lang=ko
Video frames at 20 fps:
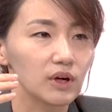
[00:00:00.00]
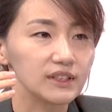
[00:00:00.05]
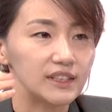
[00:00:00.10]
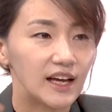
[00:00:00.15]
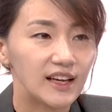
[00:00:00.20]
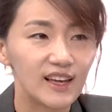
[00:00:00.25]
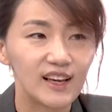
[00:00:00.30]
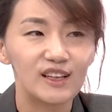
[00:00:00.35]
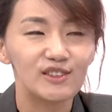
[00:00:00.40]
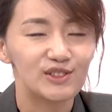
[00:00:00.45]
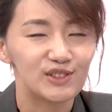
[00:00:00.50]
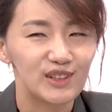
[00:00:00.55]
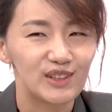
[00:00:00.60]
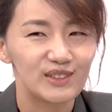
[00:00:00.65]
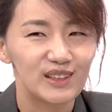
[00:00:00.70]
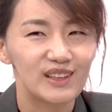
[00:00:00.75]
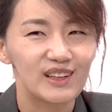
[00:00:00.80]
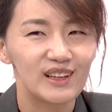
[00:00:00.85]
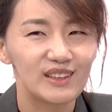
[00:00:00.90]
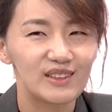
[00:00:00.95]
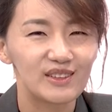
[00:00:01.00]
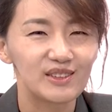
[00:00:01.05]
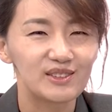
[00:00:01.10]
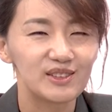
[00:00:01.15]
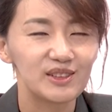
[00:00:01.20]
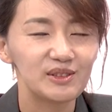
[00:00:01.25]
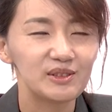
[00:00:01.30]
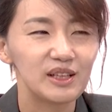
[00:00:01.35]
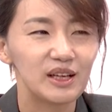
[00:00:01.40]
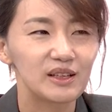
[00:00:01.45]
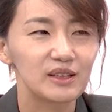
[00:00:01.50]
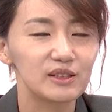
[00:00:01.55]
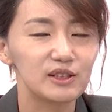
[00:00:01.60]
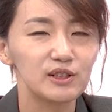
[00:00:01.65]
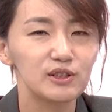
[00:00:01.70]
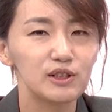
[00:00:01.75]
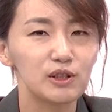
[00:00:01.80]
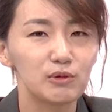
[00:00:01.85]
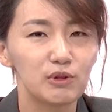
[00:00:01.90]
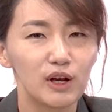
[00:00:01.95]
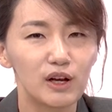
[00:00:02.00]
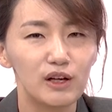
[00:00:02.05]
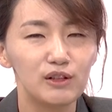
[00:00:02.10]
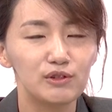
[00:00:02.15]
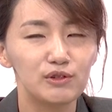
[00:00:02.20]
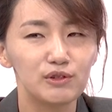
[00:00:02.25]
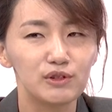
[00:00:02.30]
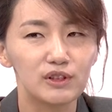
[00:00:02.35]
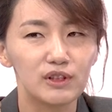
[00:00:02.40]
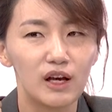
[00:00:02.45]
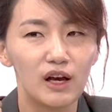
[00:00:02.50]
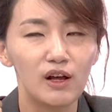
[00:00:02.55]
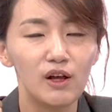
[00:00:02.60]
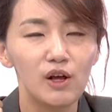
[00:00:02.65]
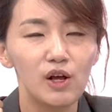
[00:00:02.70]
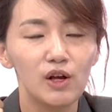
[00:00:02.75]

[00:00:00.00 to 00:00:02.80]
자기가 일 순위라고 생각하는 거죠. 자기가 실제로 내가 일 순위다.